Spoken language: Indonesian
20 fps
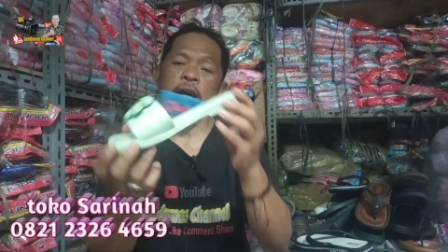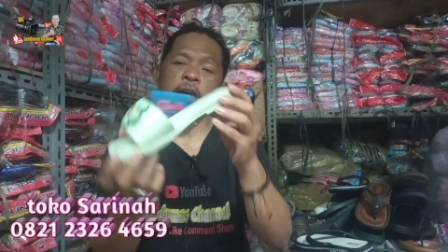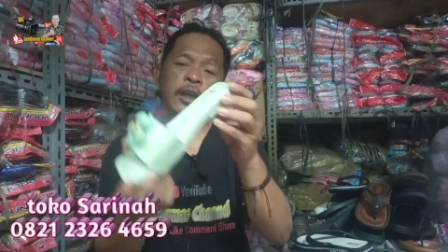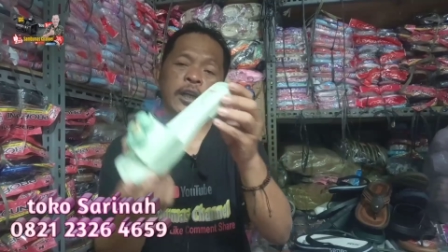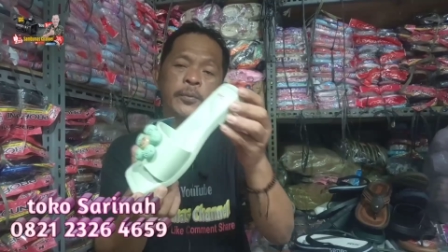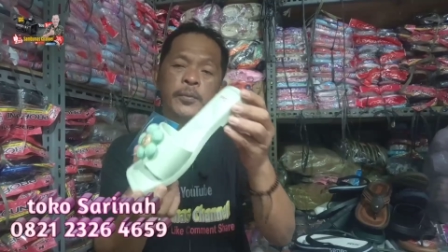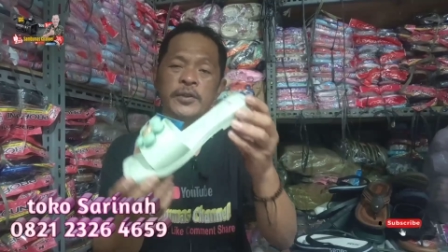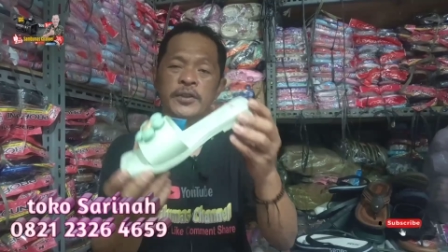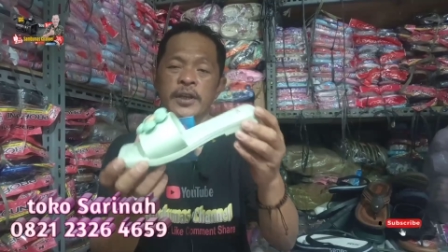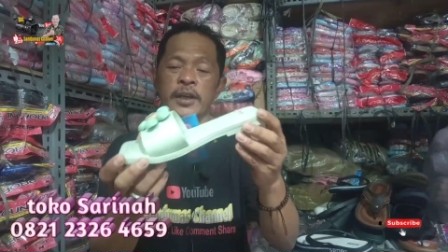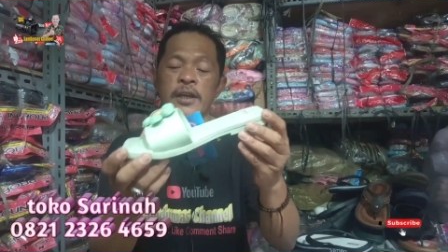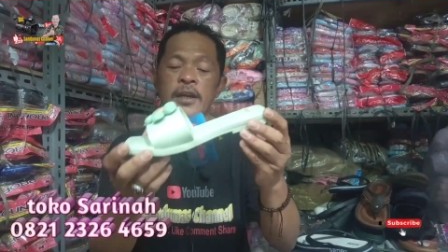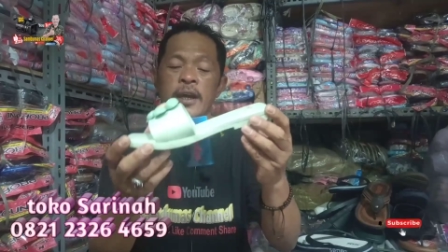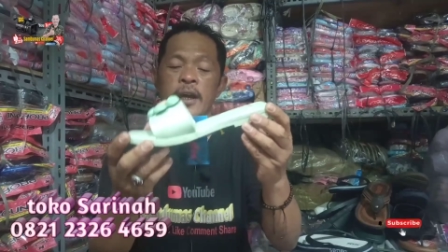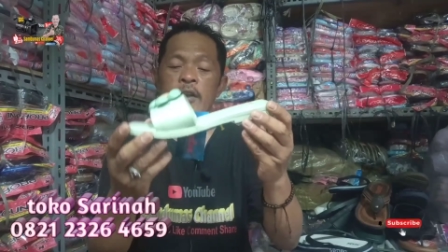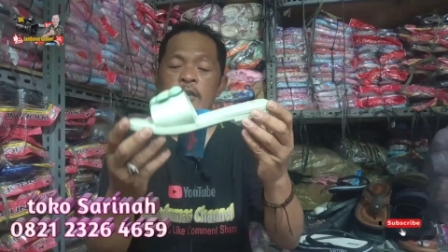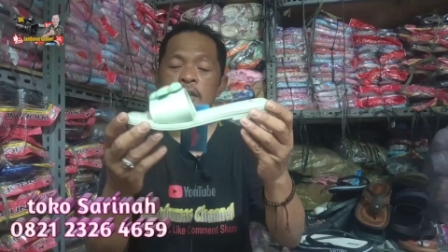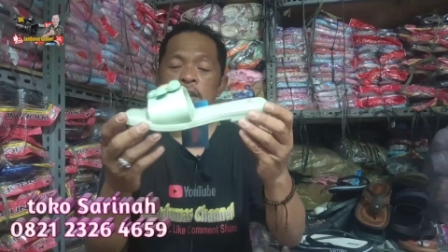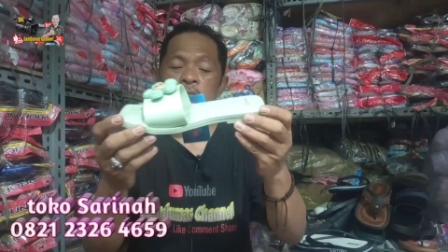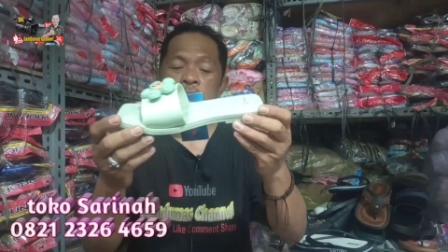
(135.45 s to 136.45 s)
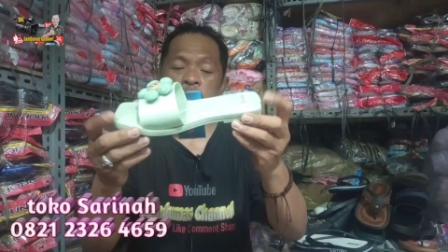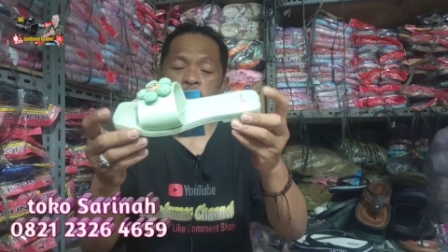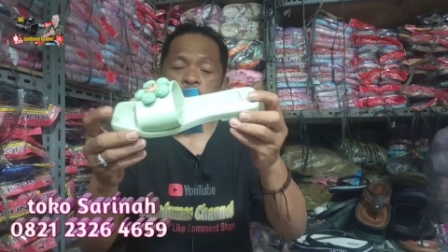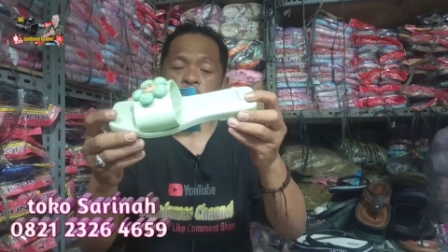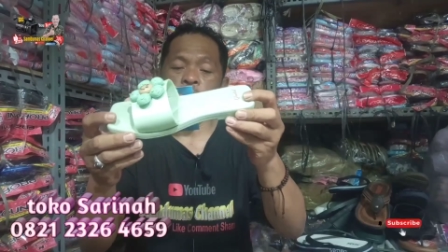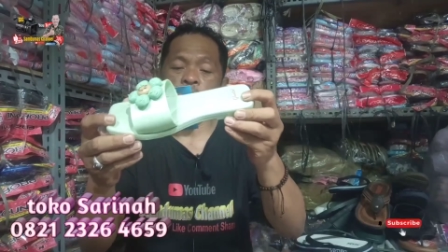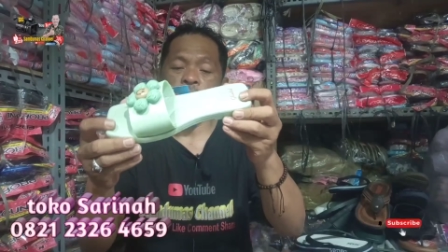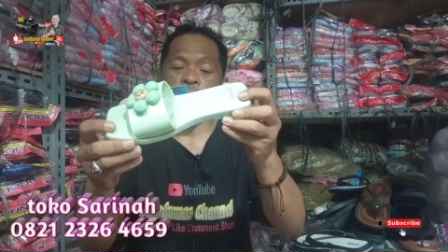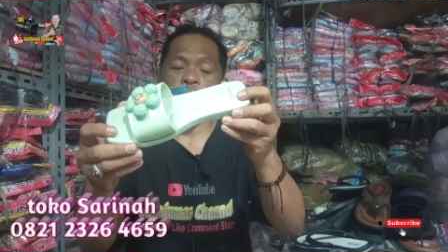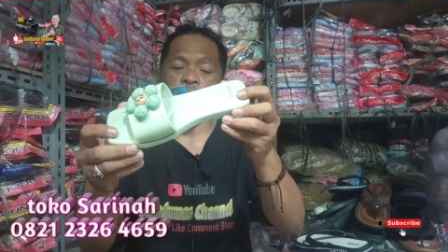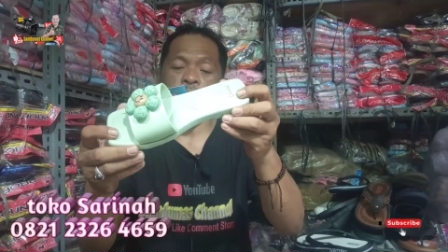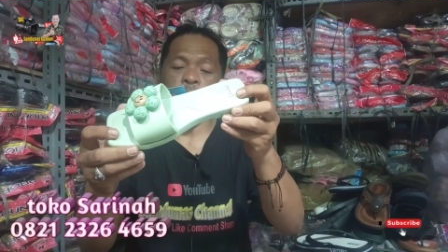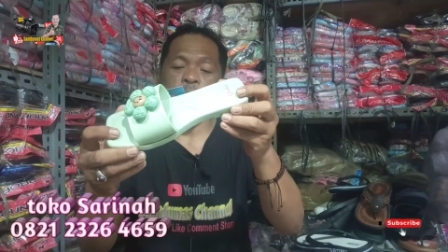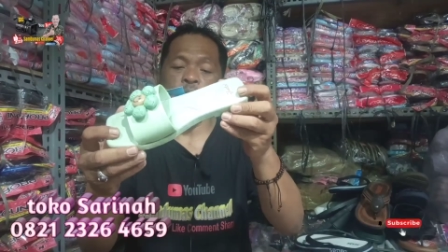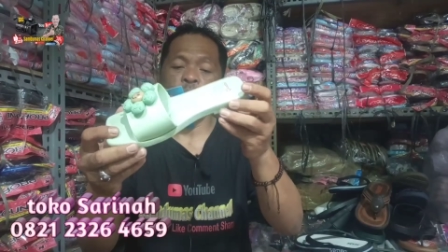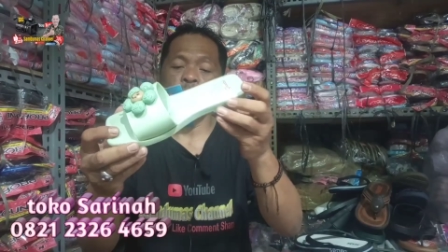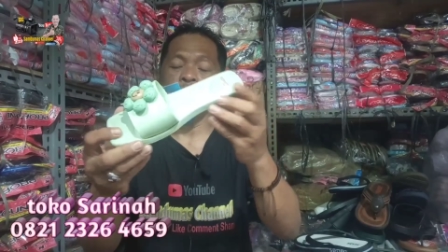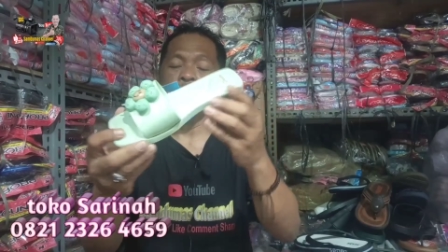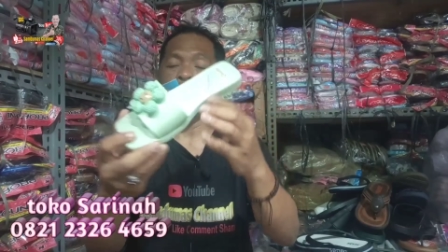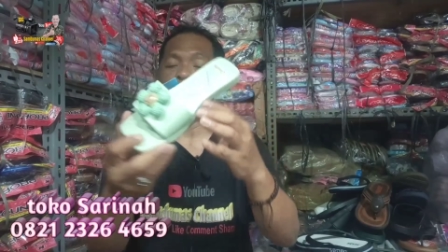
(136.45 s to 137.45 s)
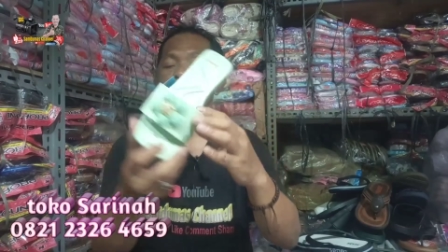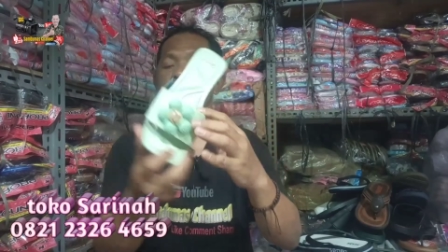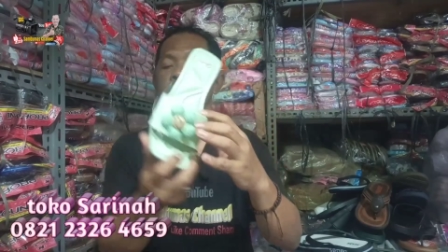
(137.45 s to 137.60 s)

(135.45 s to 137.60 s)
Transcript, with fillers: Anda percaya nggak kalau ini harga Rp21.000?